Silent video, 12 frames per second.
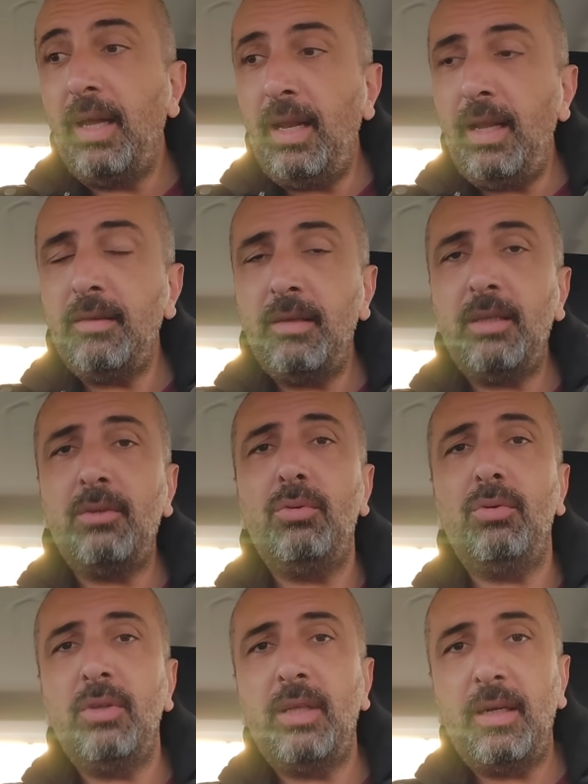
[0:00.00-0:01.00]
elektrikli
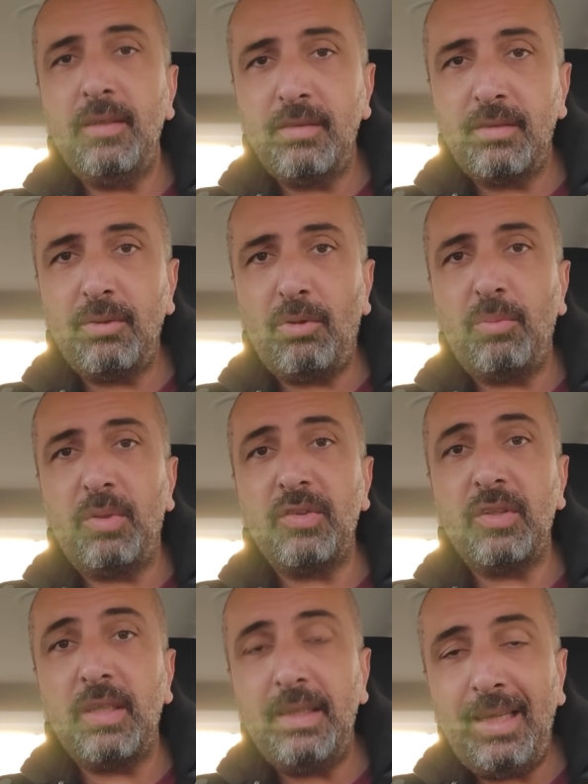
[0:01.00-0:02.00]
ürünlerde sıra
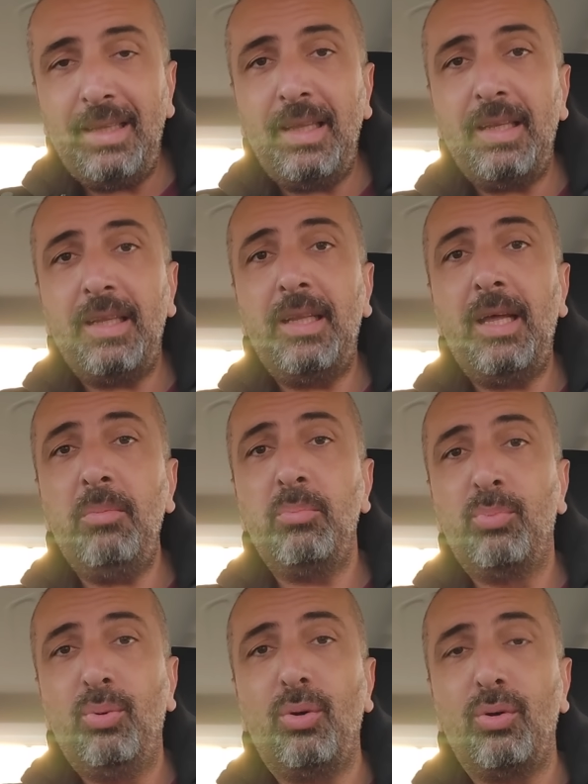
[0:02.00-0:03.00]
olmasının nedeni de
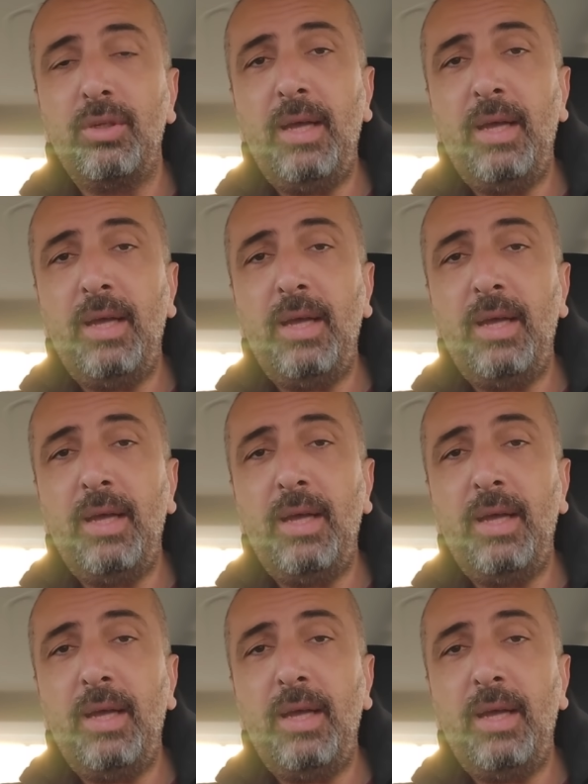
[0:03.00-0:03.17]
bu.